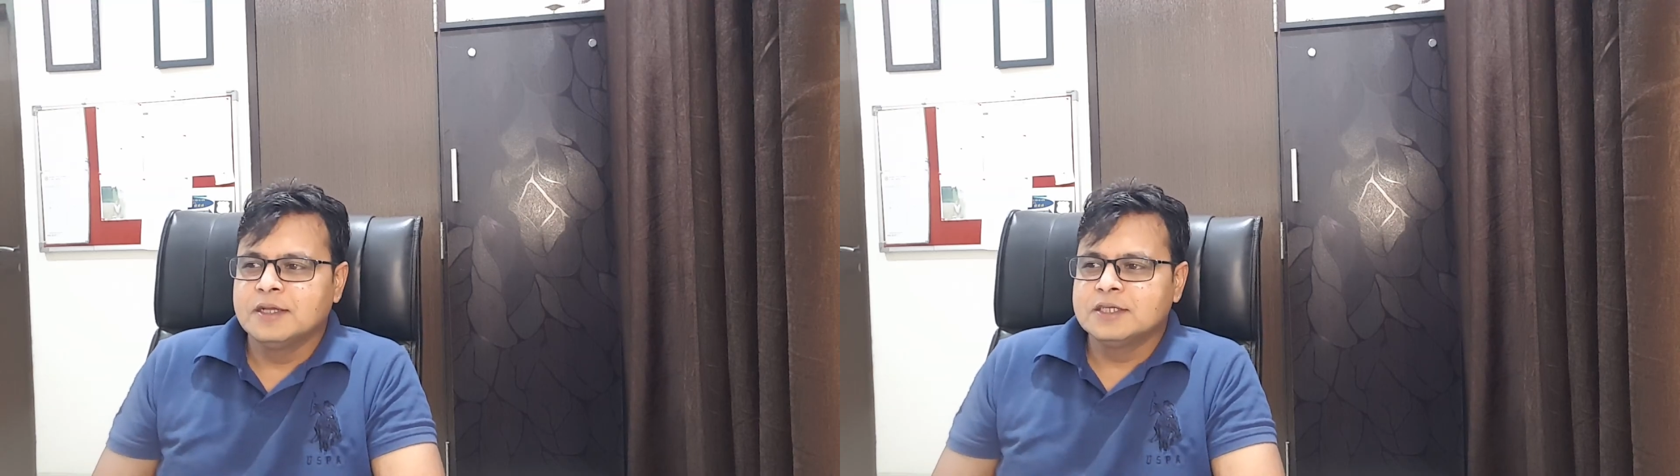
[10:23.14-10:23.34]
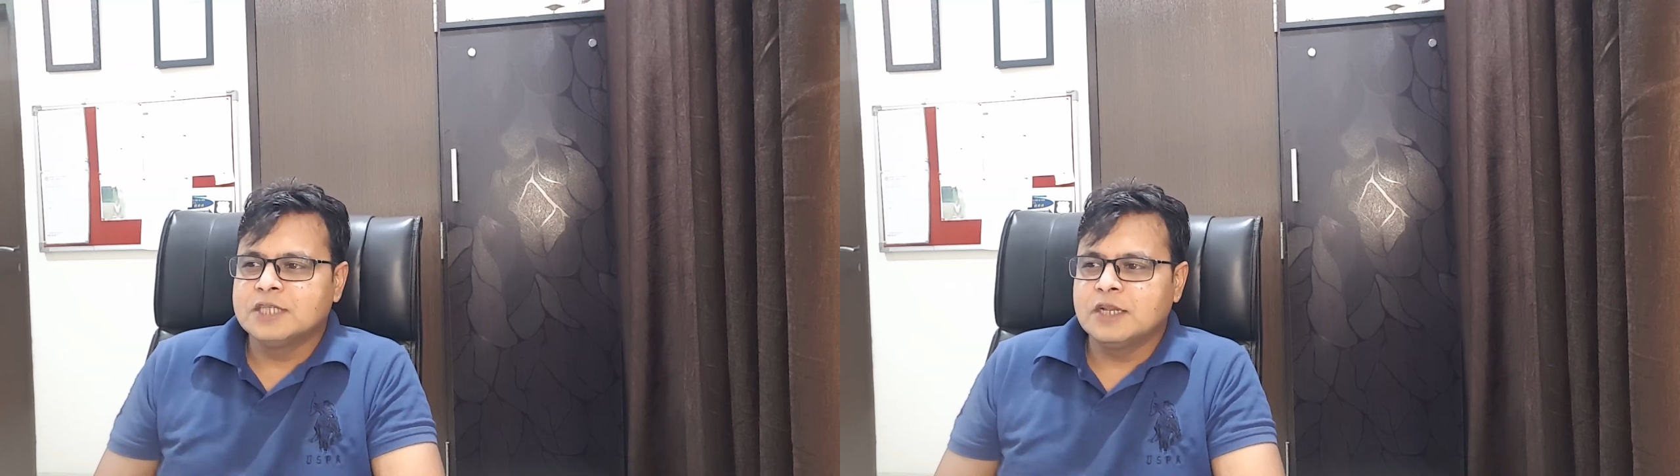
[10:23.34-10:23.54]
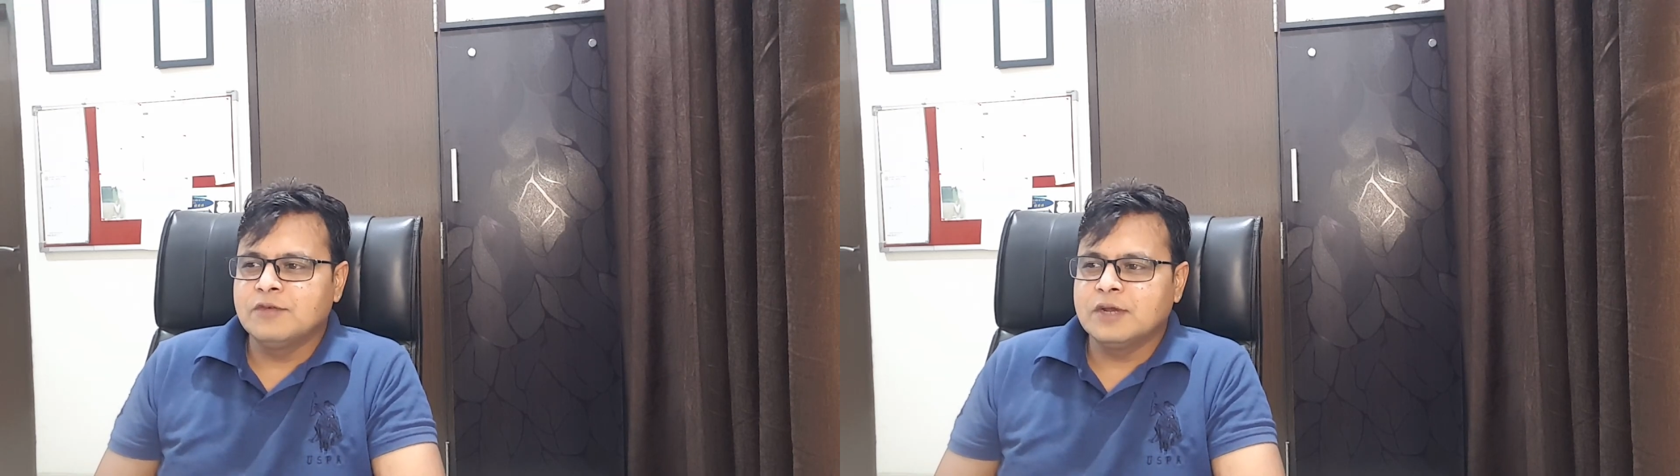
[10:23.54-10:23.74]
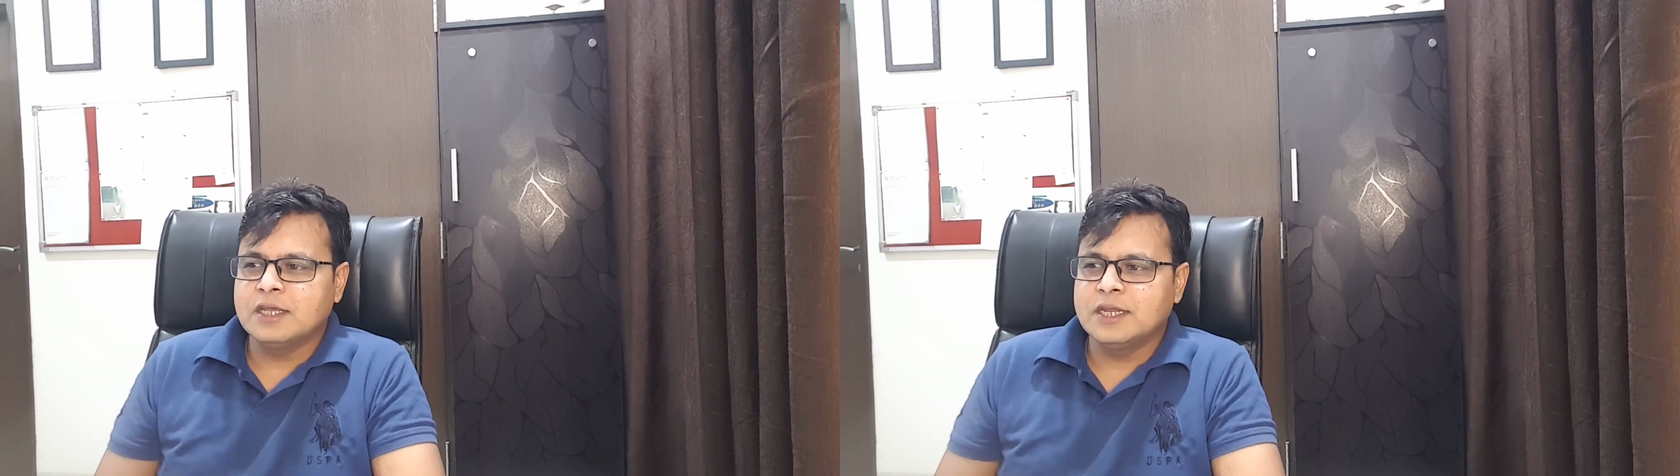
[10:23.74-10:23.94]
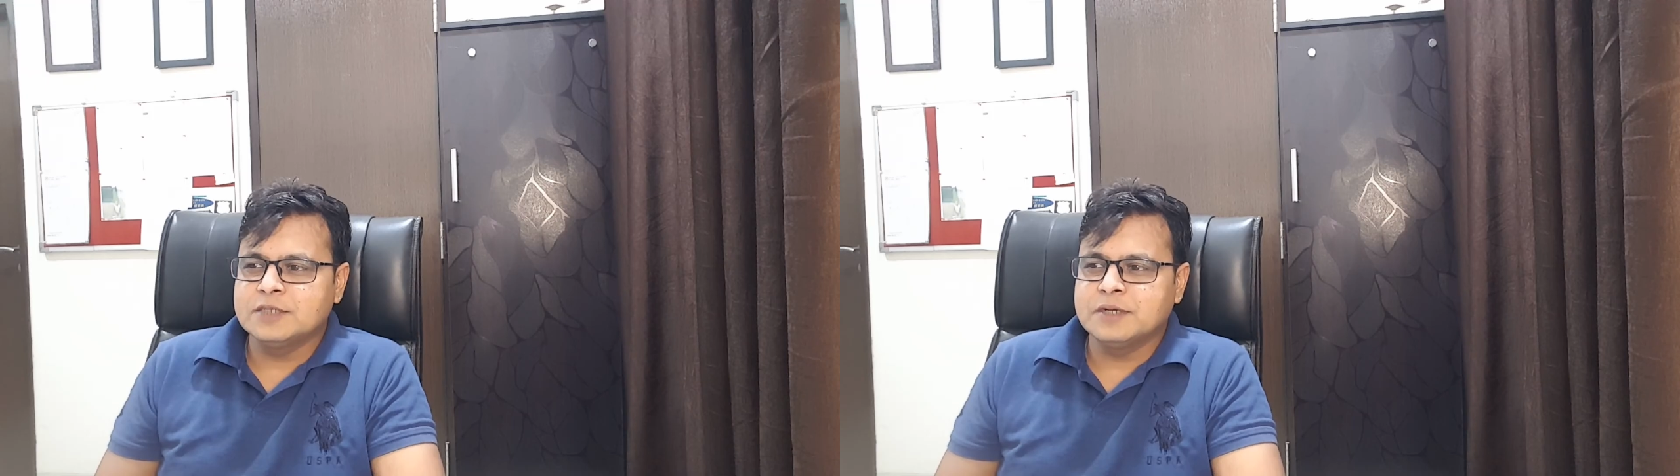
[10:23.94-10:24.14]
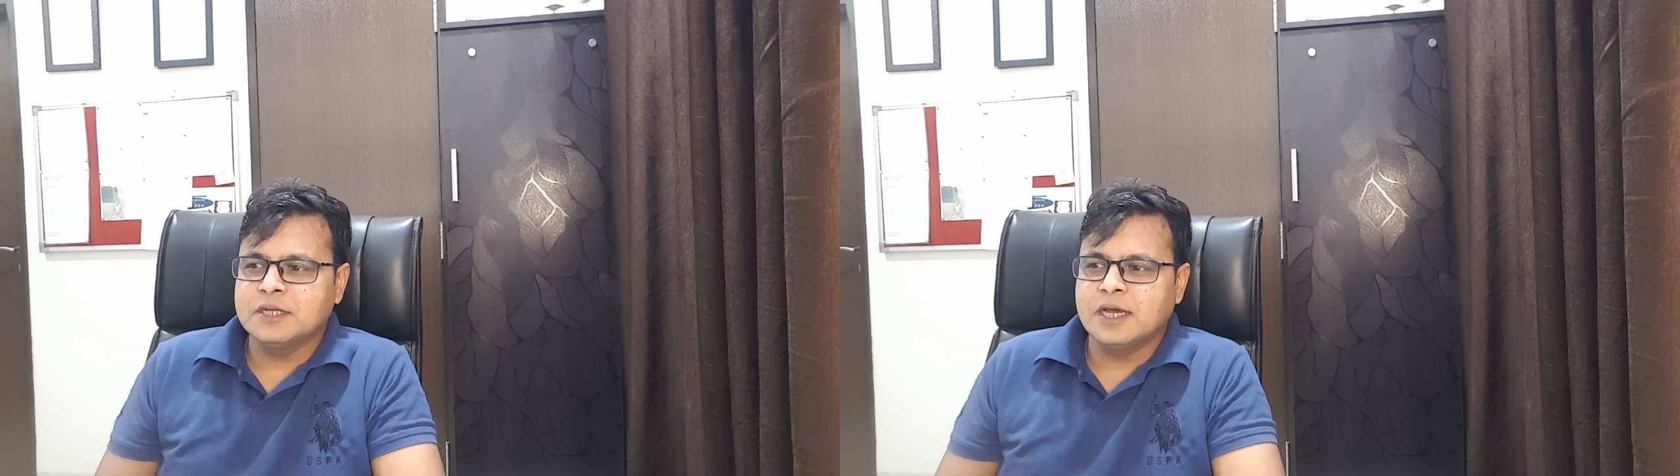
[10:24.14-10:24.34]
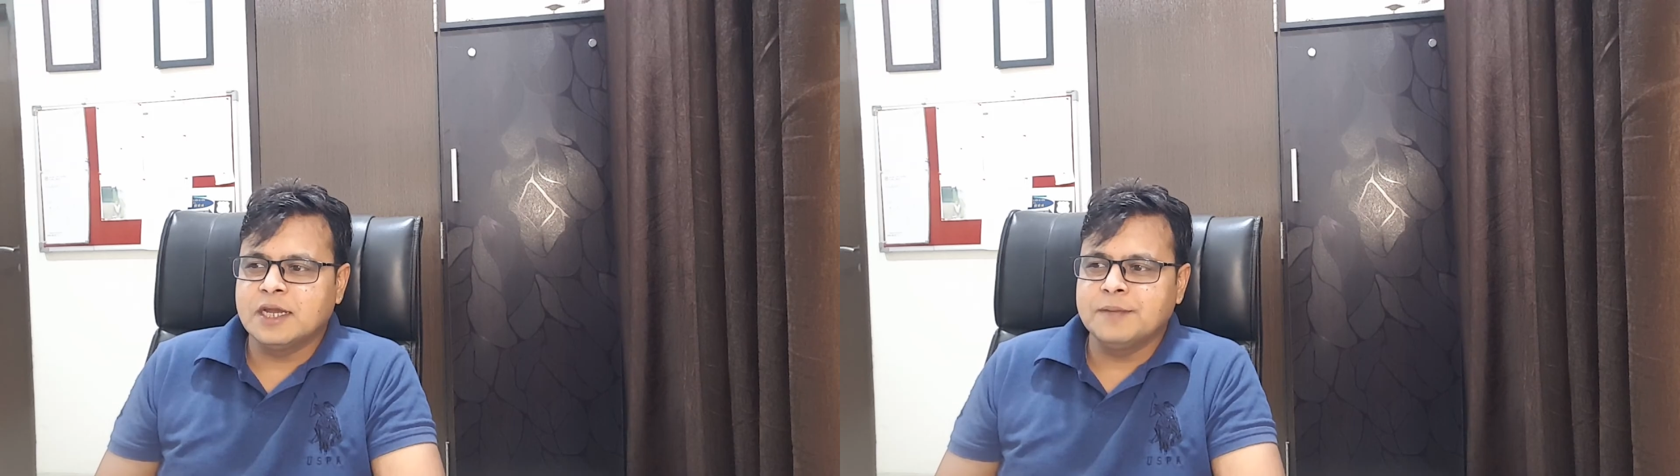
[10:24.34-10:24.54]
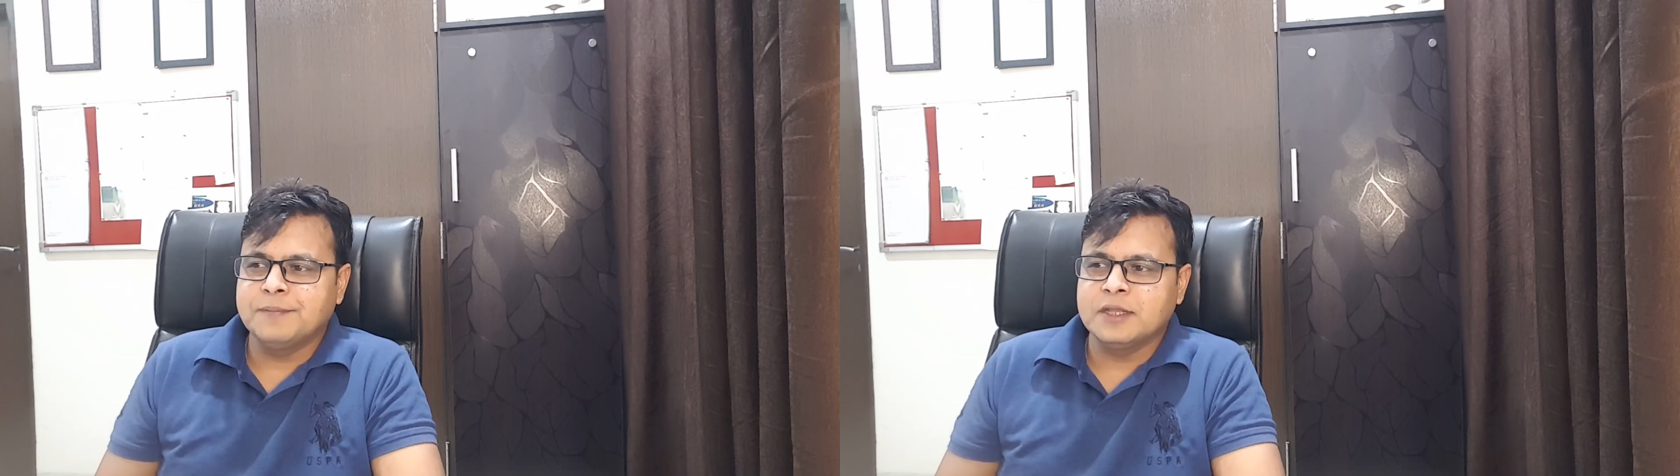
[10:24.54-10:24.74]
सिल्वर की रेंज बन के आ
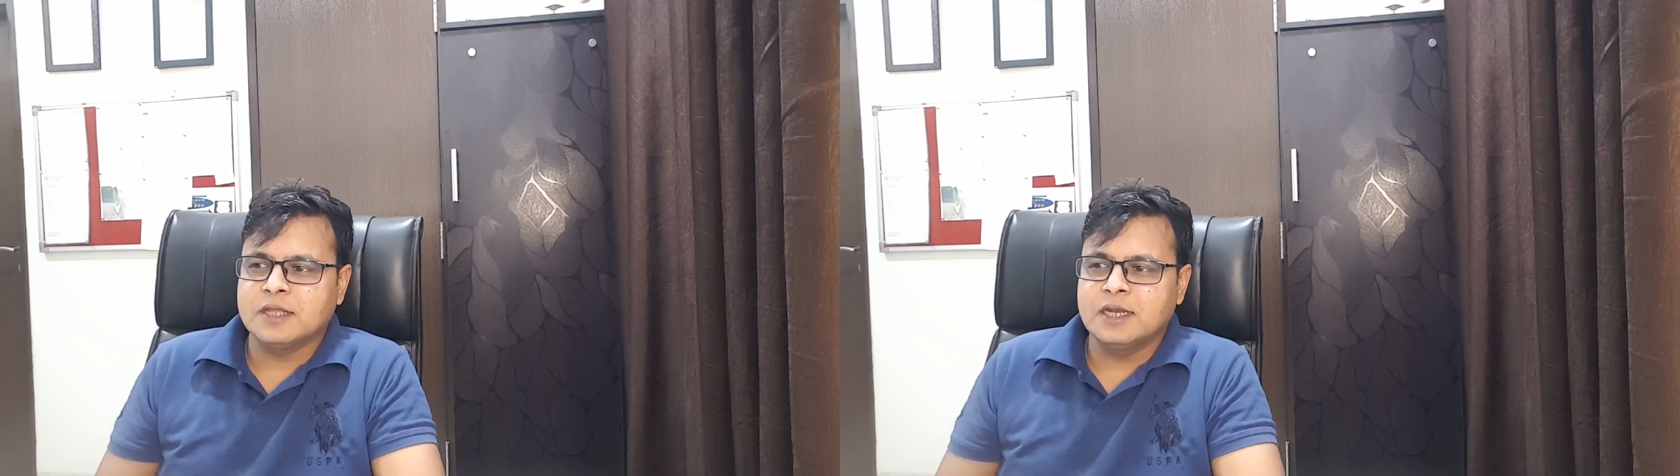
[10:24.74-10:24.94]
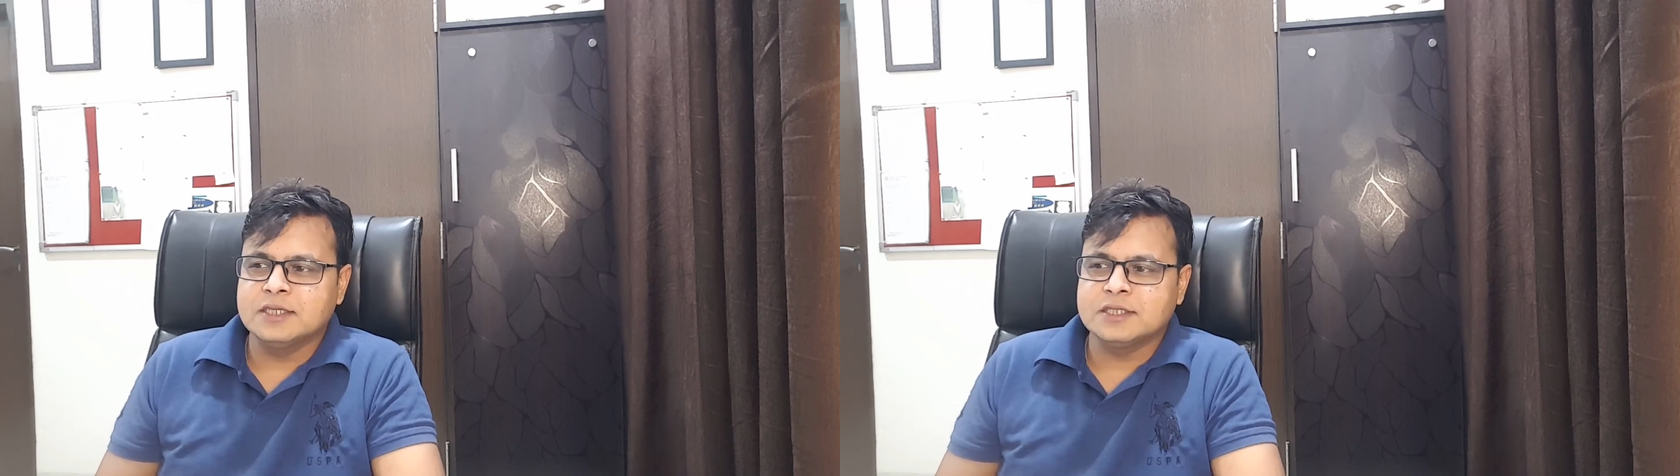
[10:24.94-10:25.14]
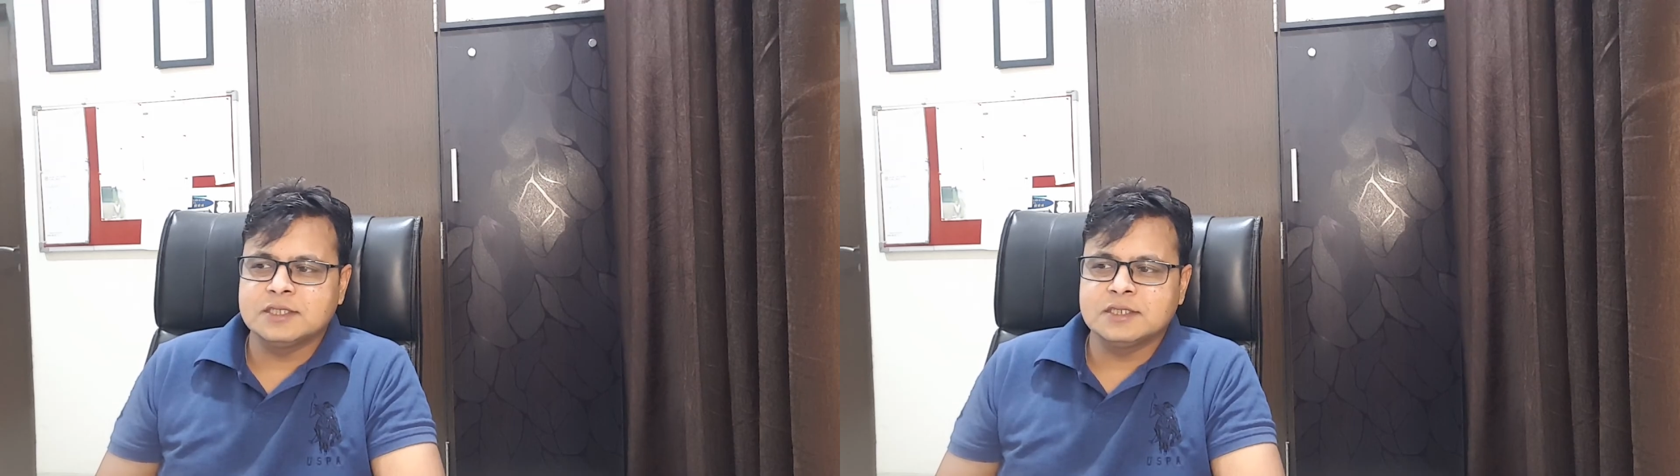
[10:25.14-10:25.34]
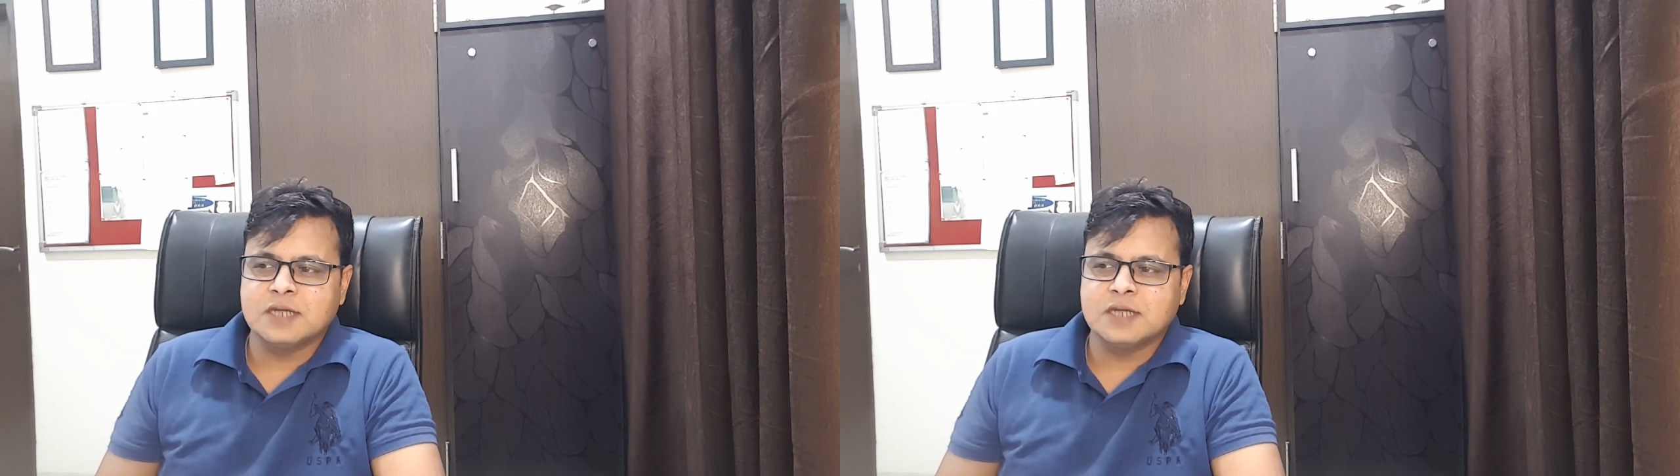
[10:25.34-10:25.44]
रही है पैंतालीस